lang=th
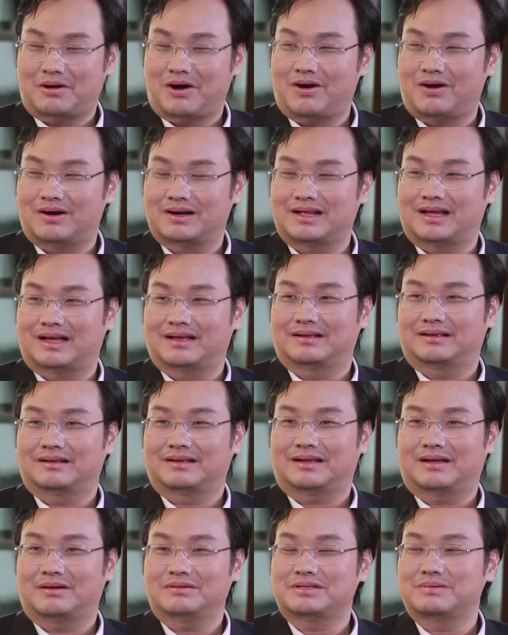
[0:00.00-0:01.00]
พ่อเนี่ย
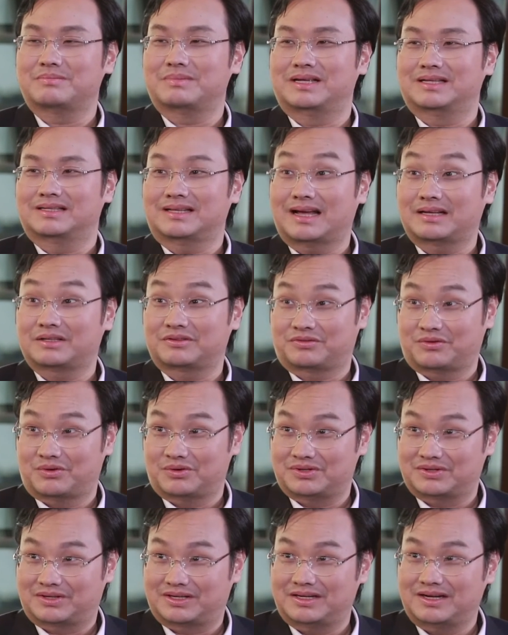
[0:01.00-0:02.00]
เขาจะมีแซกโซโฟ
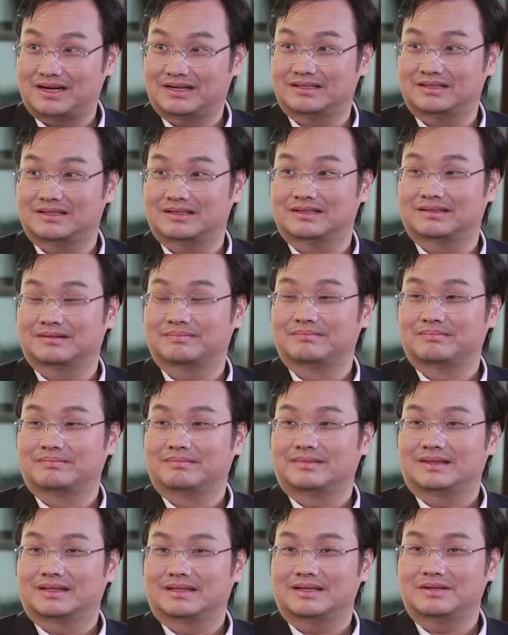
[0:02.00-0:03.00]
นอยู่เครื่องหนึ่ง
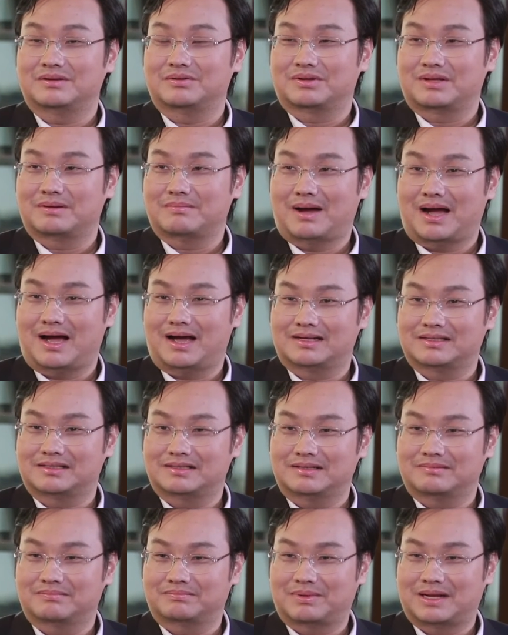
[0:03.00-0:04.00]
ที่อยู่ที่บ้าน
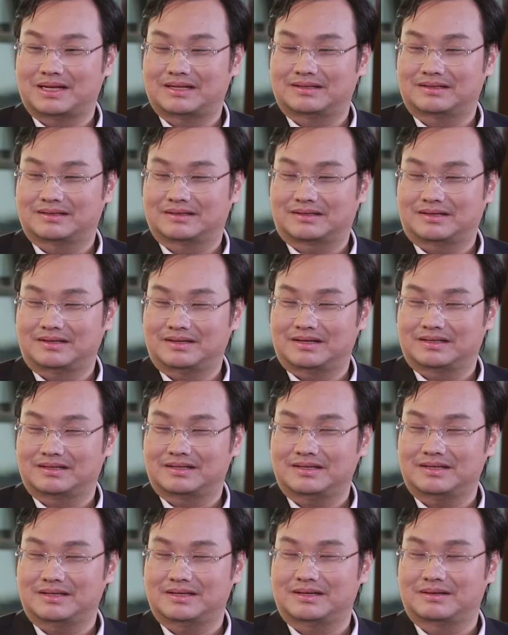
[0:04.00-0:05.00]
ซึ่งเป็นเครื่อง
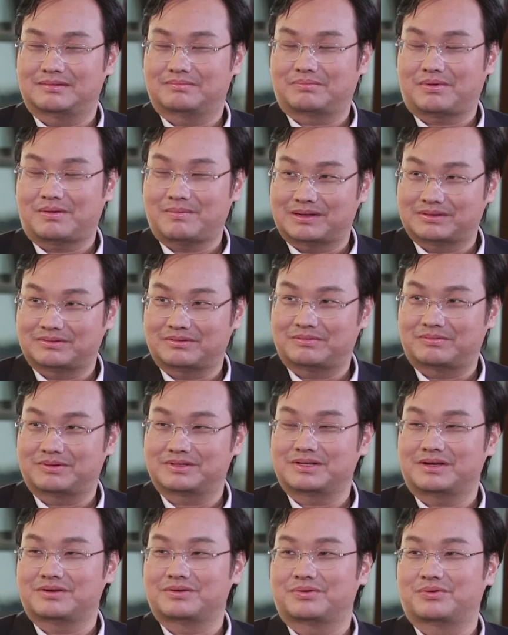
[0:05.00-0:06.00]
ที่พระบาทสมเด็จพ
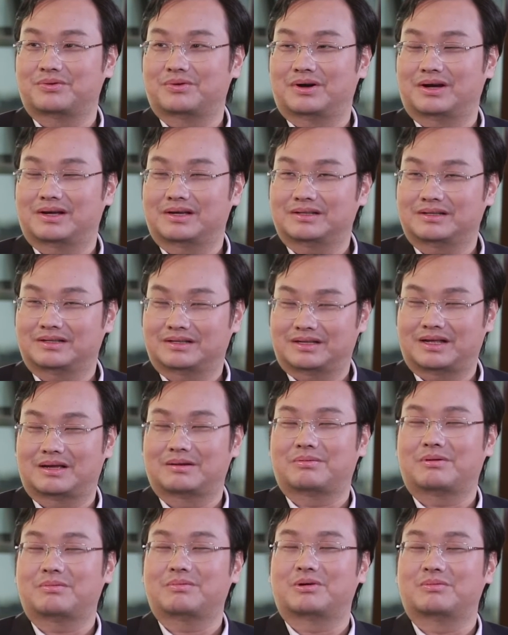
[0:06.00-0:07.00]
ระเจ้าอยู่หัว ใน
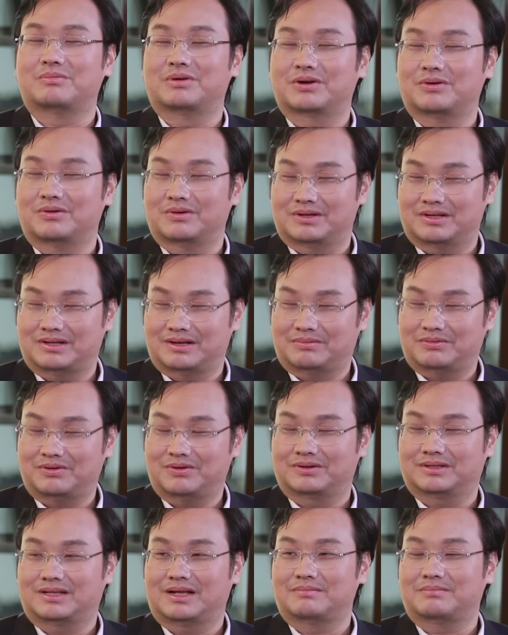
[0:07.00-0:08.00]
พระบรมโกศเนี่ยพระ
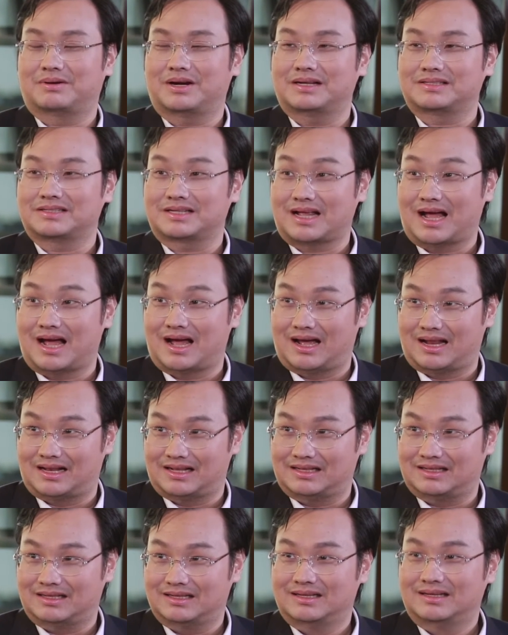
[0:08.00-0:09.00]
องค์ท่านพระราชทาน
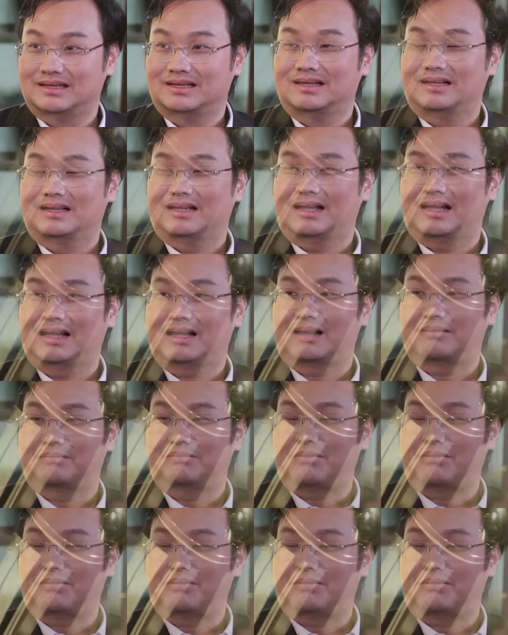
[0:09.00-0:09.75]
ให้กับ